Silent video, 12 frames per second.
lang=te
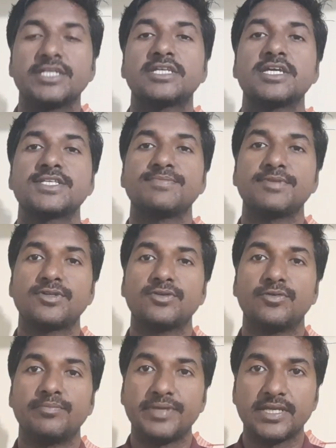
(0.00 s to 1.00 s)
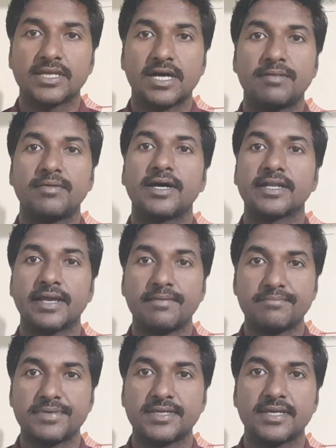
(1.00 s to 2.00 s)
ఇన్ కేస్ మీరు బీకామ్ ఆర్
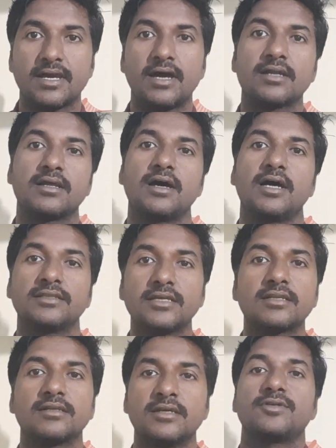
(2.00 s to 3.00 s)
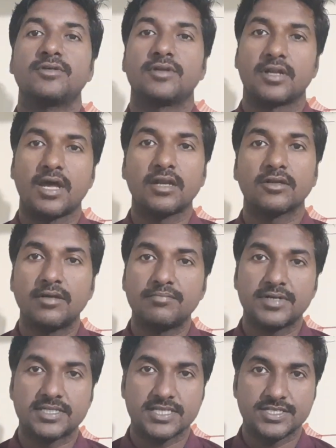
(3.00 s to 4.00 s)
ఎంబీఏ ఆర్ అదర్ మీరు నాన్
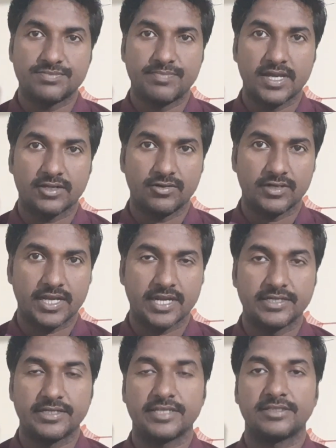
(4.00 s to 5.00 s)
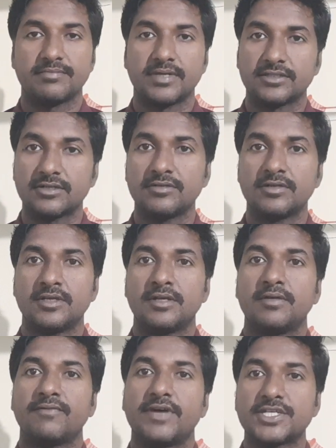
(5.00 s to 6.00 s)
కంప్యూటర్ సైన్స్ బ్యాక్గ్రౌండ్ క్యాండిడేట్ అయితే మాత్రం
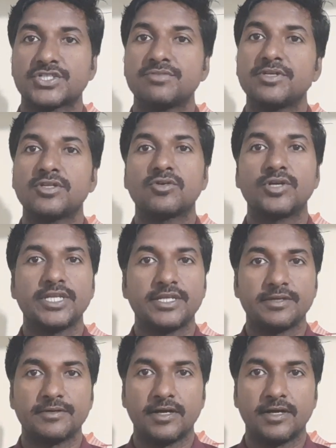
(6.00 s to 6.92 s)
ఫస్ట్ మీరు కొన్ని